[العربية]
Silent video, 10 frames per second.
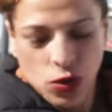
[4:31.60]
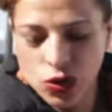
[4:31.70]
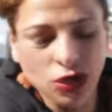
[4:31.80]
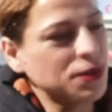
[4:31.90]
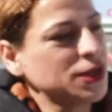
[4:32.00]

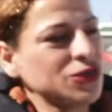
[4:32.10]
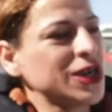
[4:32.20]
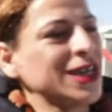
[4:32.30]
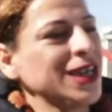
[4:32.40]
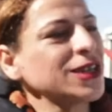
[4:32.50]
تربيتي
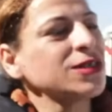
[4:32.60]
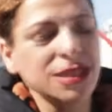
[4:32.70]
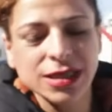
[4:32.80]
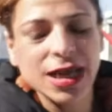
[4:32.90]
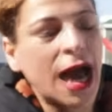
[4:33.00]
واخلاقي
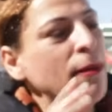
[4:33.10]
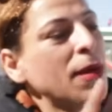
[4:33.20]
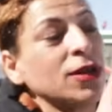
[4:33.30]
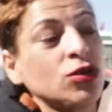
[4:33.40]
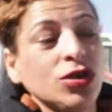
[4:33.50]
دنتي
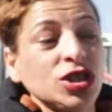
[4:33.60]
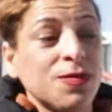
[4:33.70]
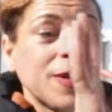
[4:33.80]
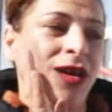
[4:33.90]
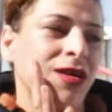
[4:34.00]
اما ما
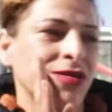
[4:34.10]
تدورش بيا